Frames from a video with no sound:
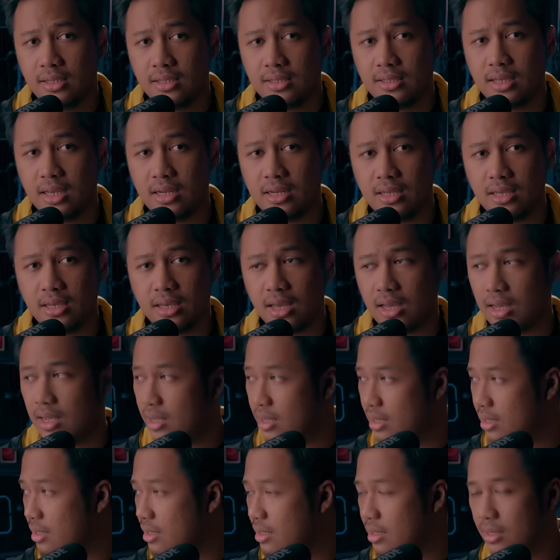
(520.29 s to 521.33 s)
Jadi ya
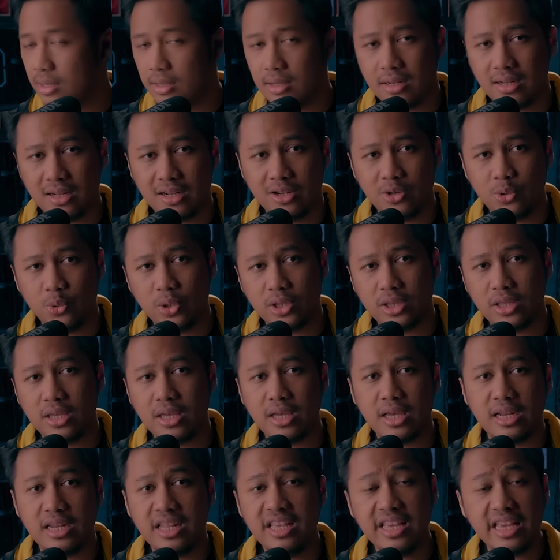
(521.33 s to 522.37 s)

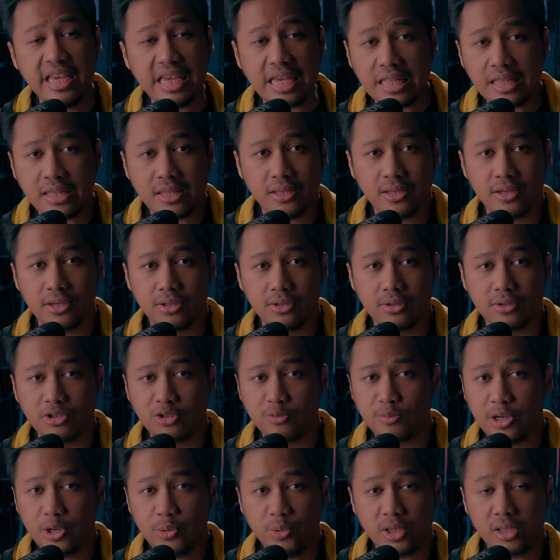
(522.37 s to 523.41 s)
duitnya ya dikit gitu,
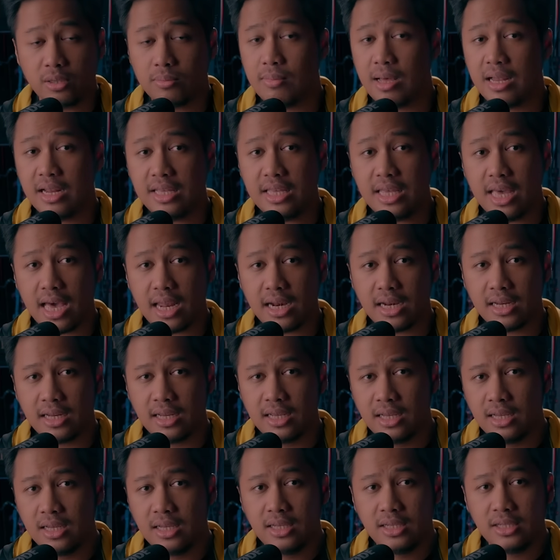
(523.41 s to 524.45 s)
cuman duit kembalian.
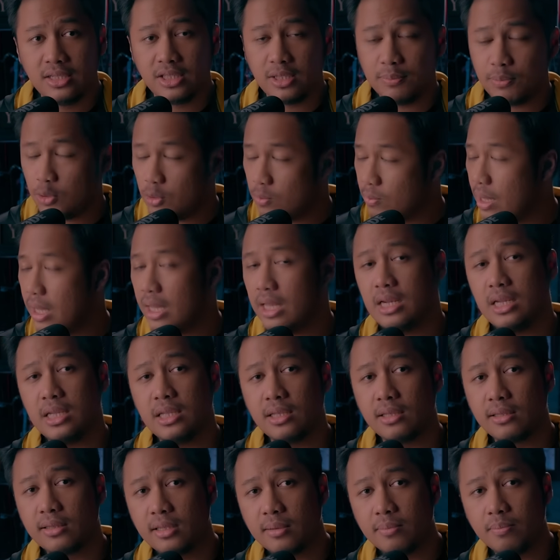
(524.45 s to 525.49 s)
Si penumpang ini
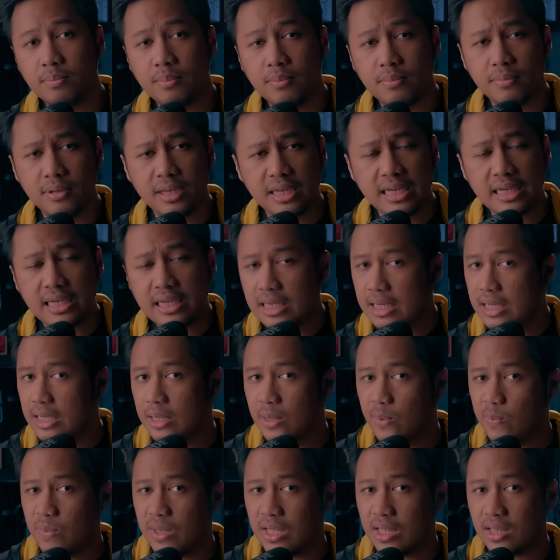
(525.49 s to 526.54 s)
tetap
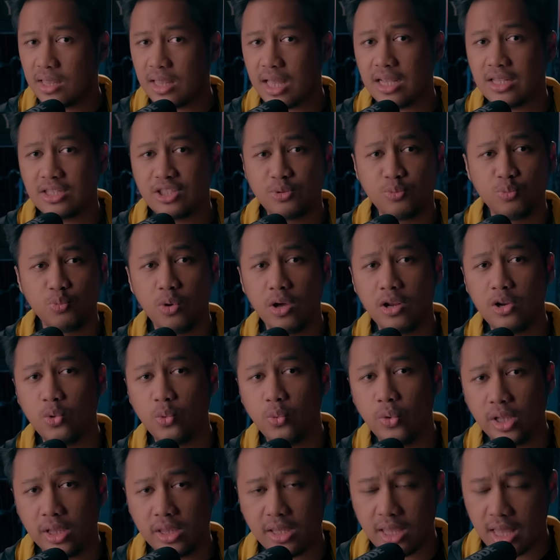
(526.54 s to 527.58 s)
kekeh minta semua
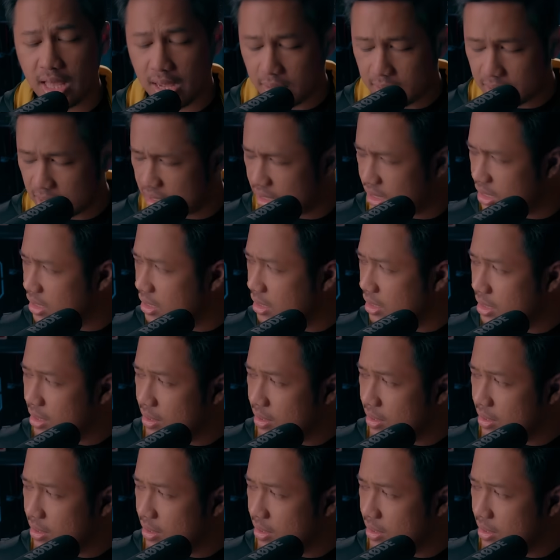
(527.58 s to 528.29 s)
duit yang si